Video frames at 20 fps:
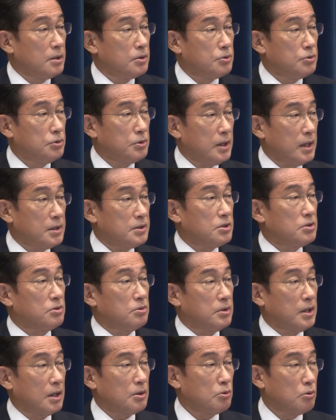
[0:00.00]
9月
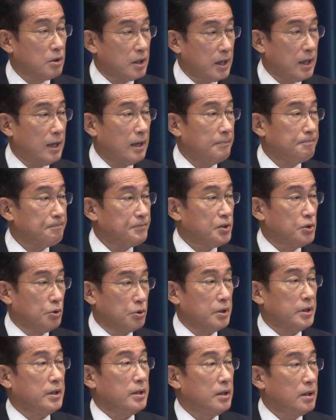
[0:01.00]
7日
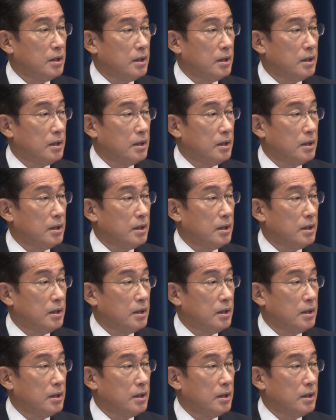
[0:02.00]
より